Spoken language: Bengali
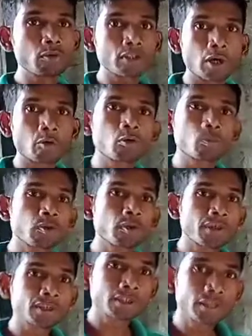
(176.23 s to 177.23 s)
ঠাকুর পরিবার
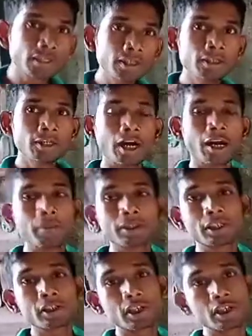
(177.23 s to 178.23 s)
থেকেই আমাদের
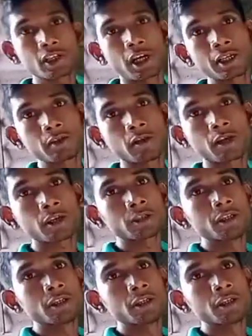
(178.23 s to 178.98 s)
সেই শাড়ি করার